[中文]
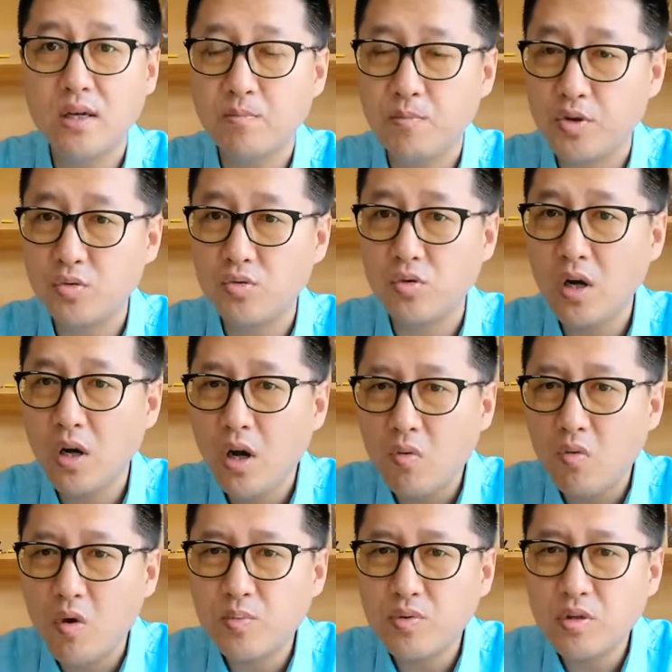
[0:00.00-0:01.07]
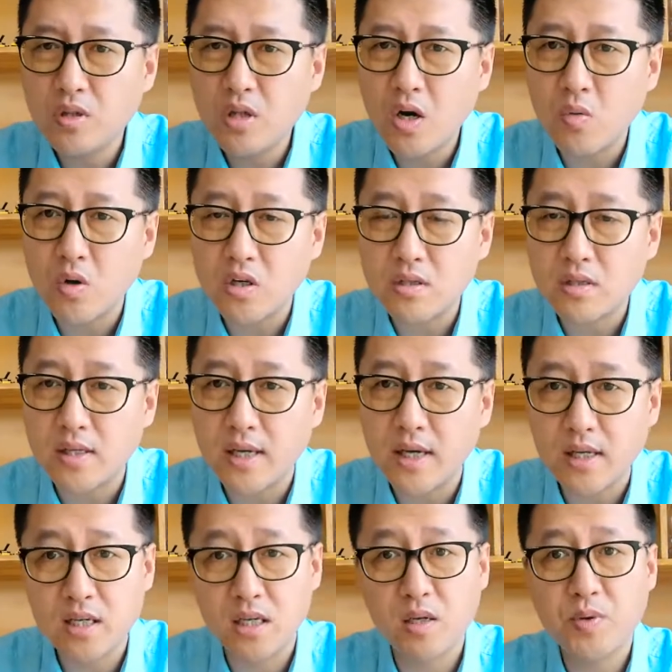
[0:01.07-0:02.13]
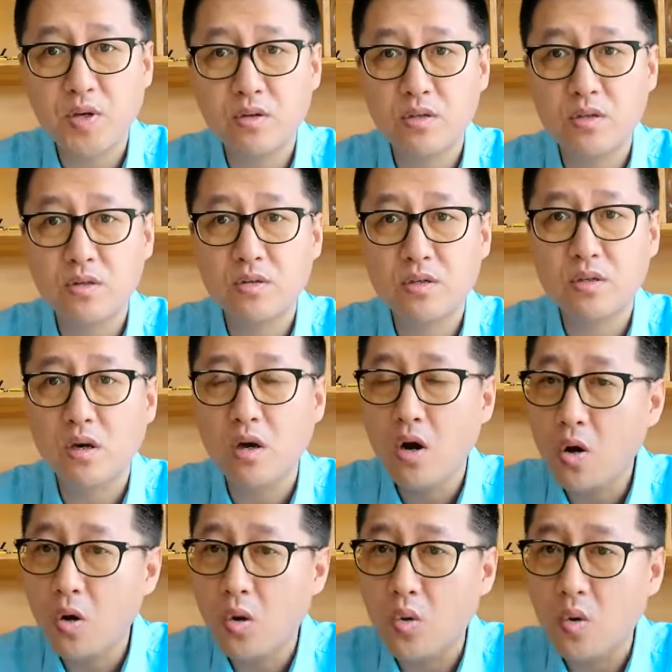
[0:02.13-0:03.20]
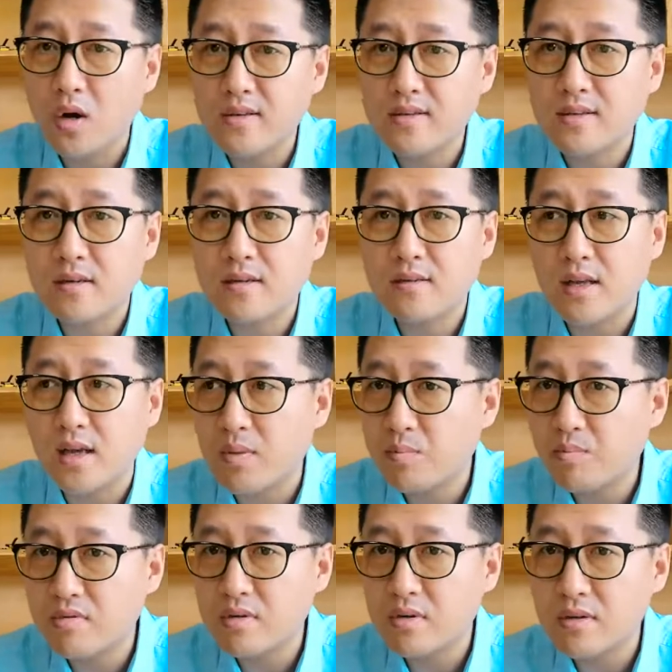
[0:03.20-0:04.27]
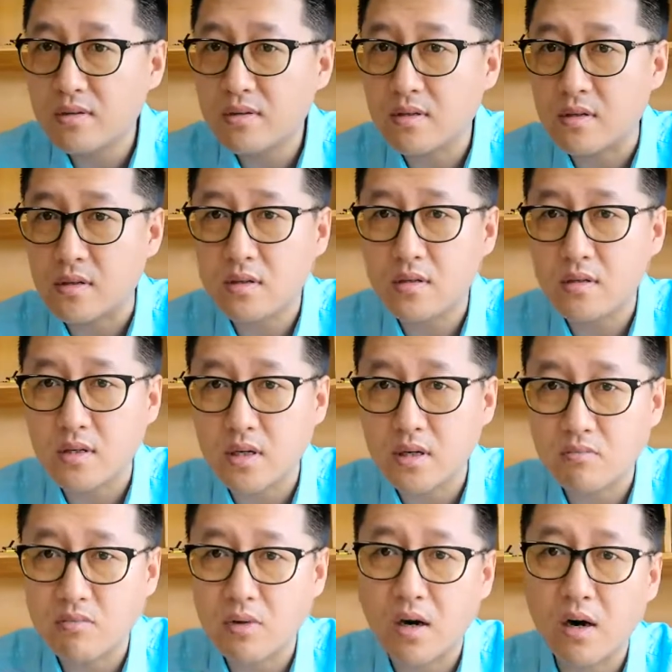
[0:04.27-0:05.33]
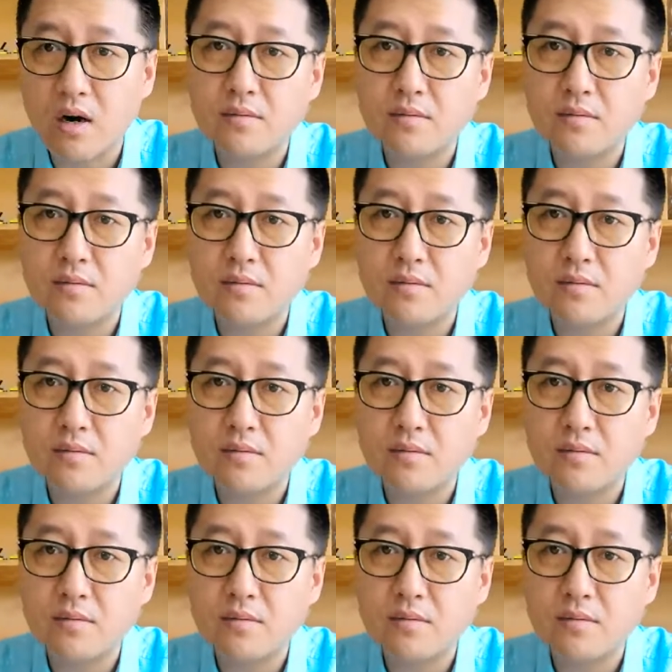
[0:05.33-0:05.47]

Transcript: 比如说，我不知道我是谁呀，你的标题就是“活了三十年不知道自己是谁”。问号。